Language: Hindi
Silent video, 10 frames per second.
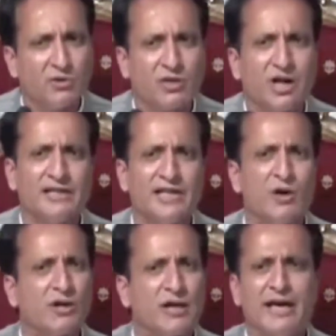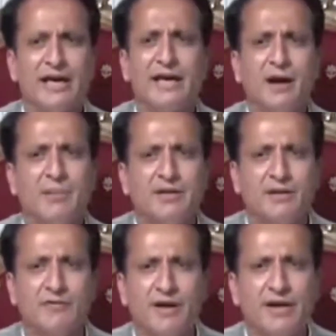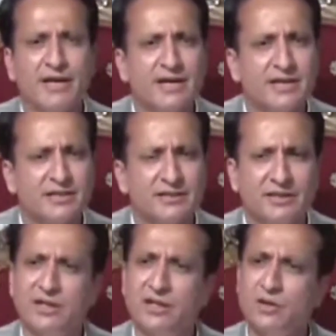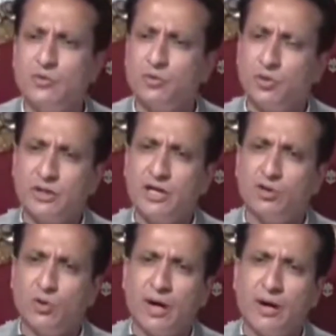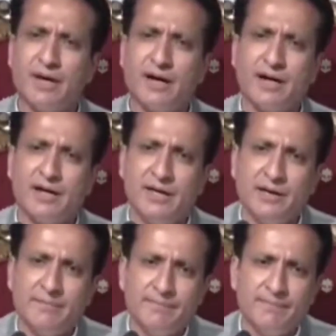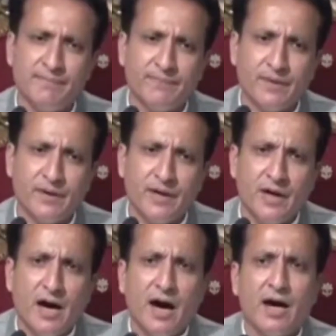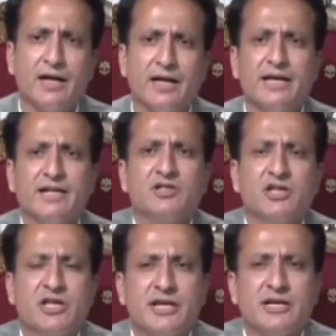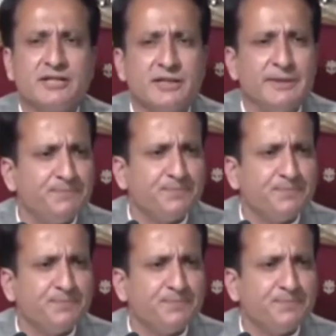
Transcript: उठा देंगी और कहेंगे कि हम इंटरफेयर नहीं कर सकते तो यह दोहरा मैार नहीं है अगर इस तरीके से